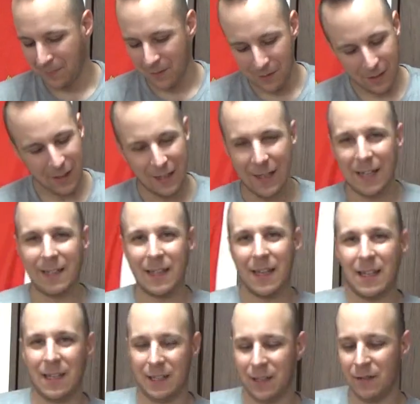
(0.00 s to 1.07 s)
これだいた
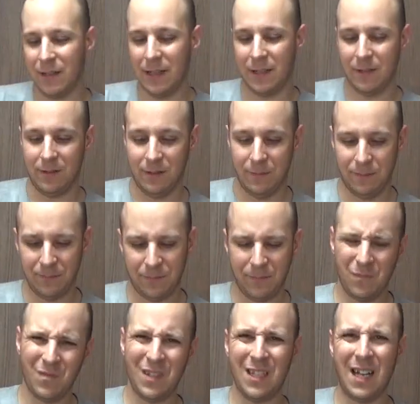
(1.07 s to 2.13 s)
い安いと
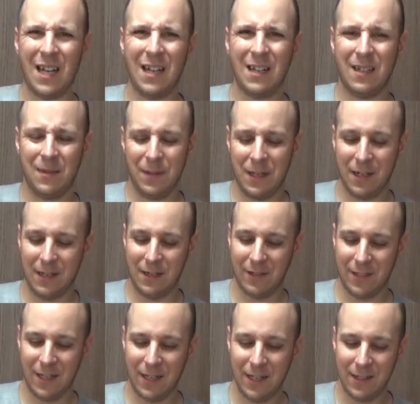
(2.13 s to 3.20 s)
アメリカで
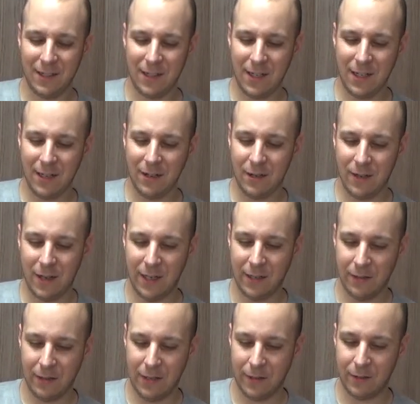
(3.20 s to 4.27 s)
3000円ぐらい
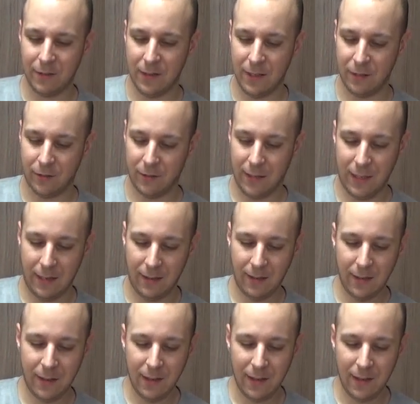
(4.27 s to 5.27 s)
のやつですよね